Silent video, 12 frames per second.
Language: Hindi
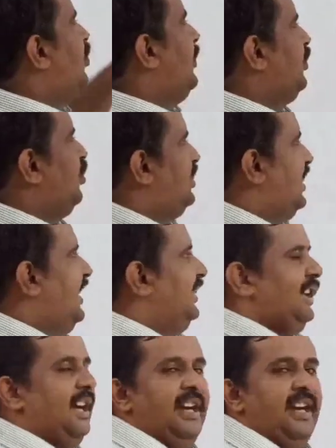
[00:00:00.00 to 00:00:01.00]
कॉमन क्वेश्चन
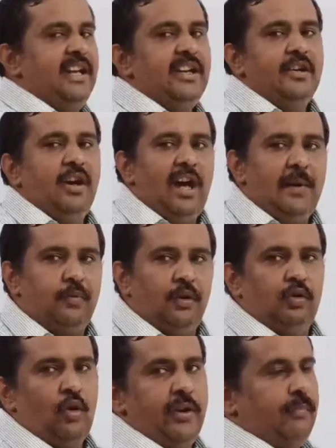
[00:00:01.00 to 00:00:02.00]
आता है आपको
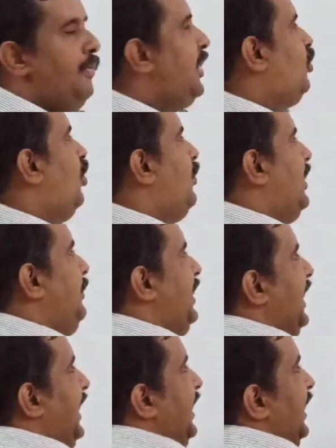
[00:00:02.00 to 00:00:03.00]
दो नंबर कॉमन
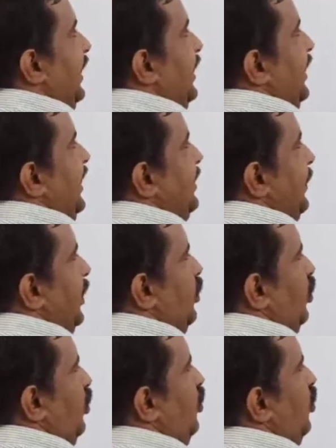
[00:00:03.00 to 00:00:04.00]
मिलेंगे इसमें
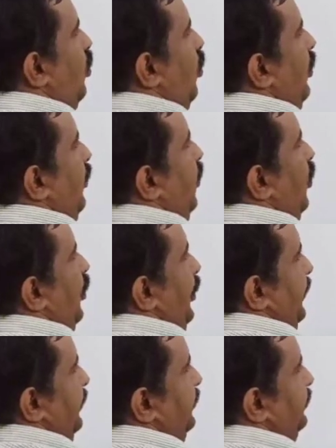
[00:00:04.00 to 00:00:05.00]
देखो टू और फोर
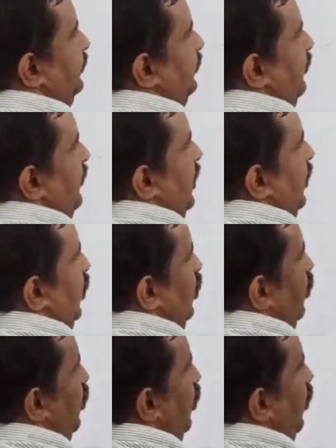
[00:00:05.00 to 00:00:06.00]

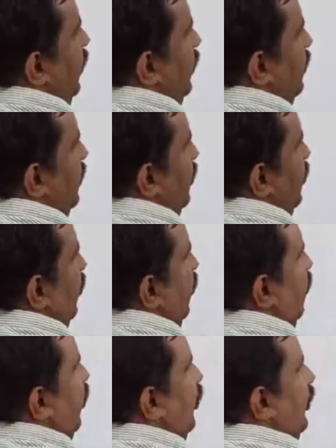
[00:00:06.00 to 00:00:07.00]
टू और
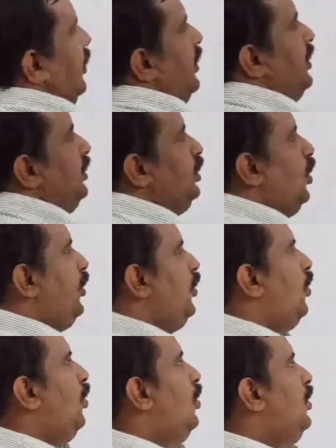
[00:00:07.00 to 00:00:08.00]
फोर
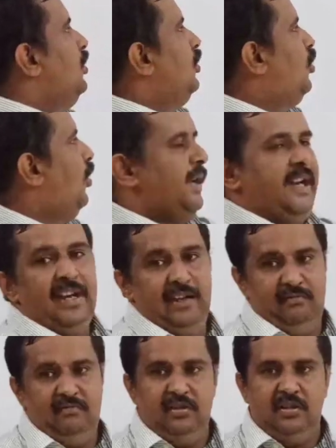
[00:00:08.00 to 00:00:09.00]
दोनों कॉमन
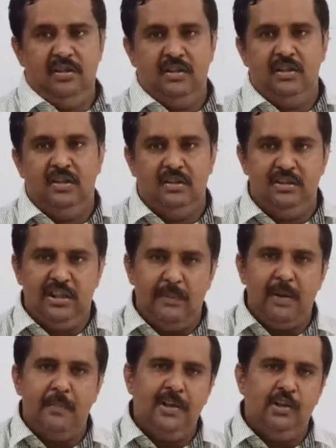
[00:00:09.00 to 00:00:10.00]
हैं
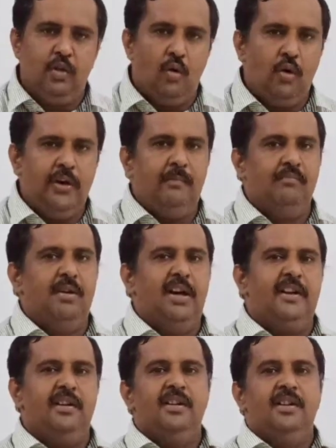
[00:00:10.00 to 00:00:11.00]
जब हमें दो
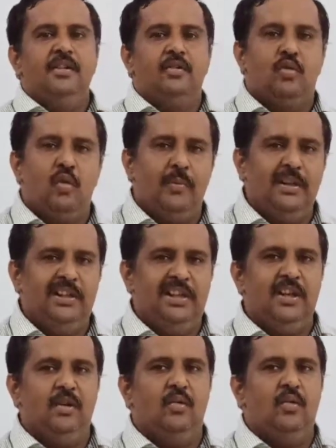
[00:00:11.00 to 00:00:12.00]
नंबर कॉमन
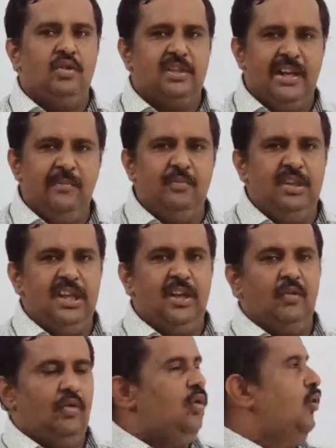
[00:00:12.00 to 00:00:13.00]
दिए हों सेम दिए
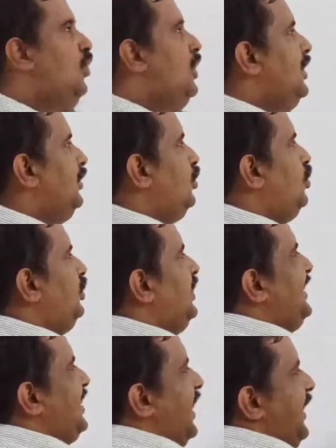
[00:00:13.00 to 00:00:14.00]
हों तो जो
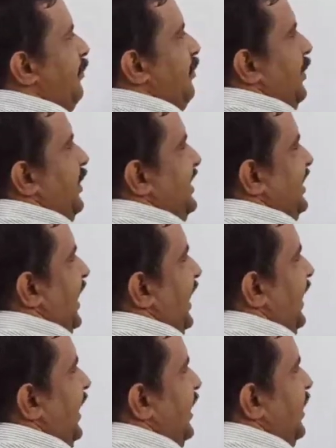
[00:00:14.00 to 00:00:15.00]
तीसरा नंबर बचता
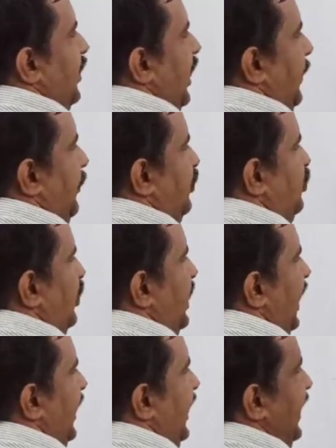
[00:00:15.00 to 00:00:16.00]
है आप उसको
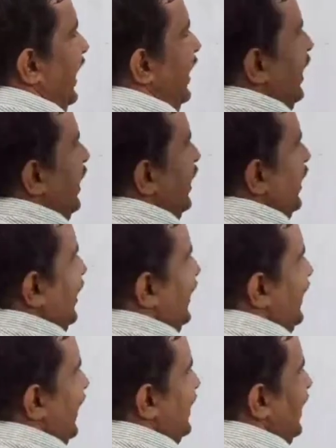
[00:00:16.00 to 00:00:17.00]
यहाँ लिखेंगे
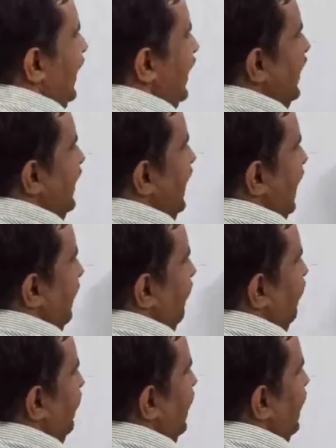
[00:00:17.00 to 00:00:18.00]
इधर से ई e।
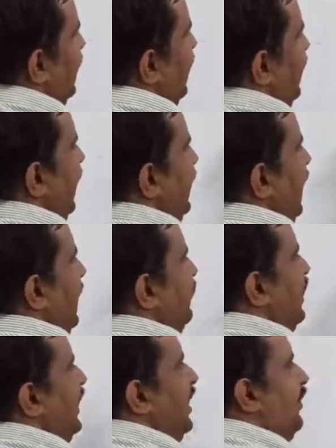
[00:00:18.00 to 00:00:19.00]
यानी
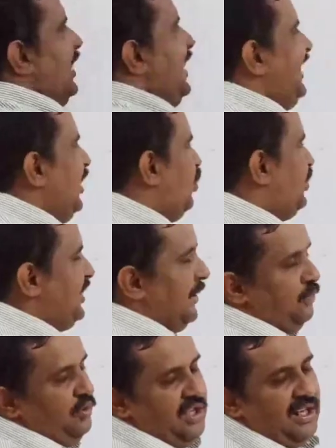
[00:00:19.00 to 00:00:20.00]
आपसे केवल एक ही क्वेश्चन
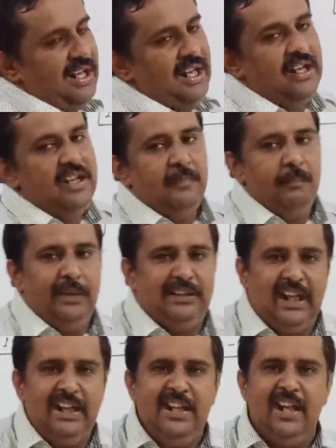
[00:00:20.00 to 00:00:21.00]
पूछेगा
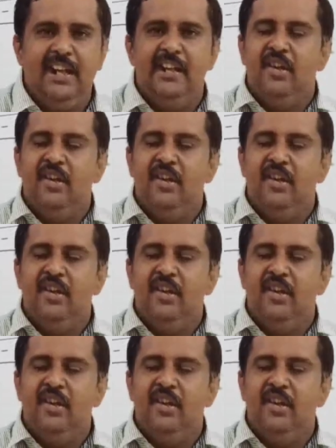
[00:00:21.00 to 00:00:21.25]
बताइए